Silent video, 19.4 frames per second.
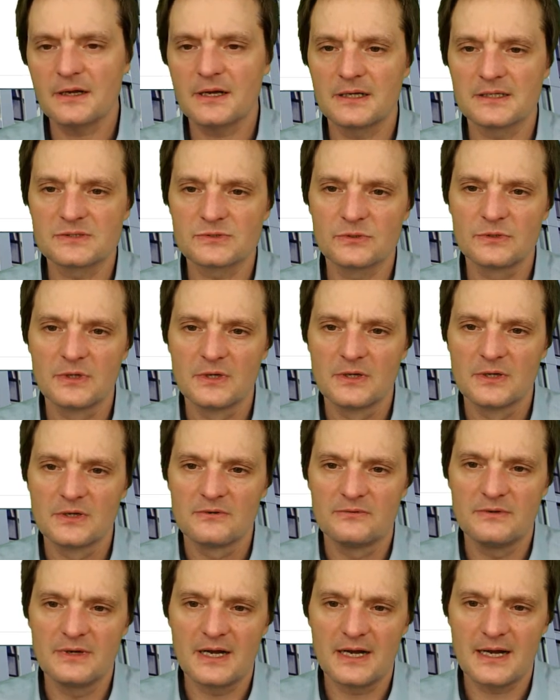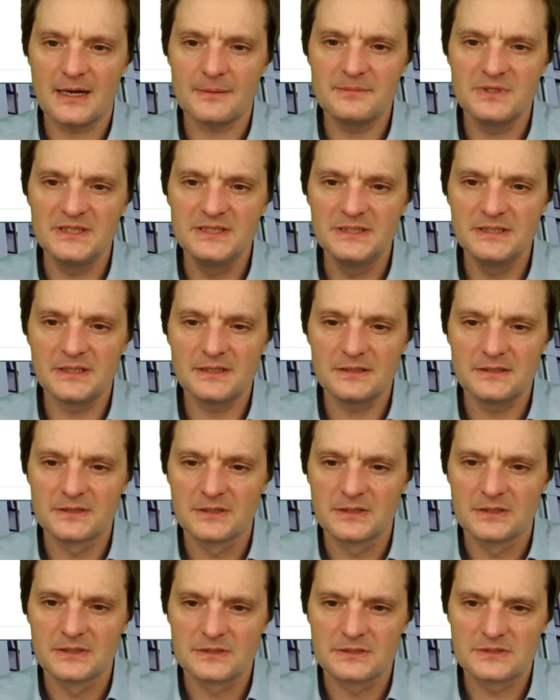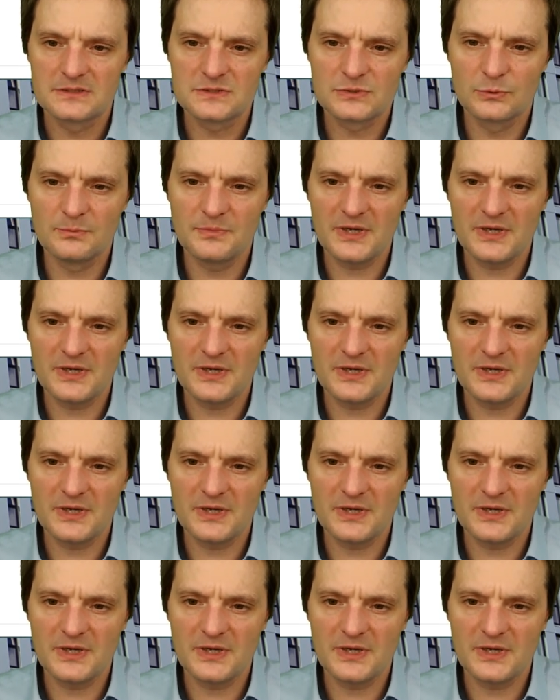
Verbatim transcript: Also wir haben hier zum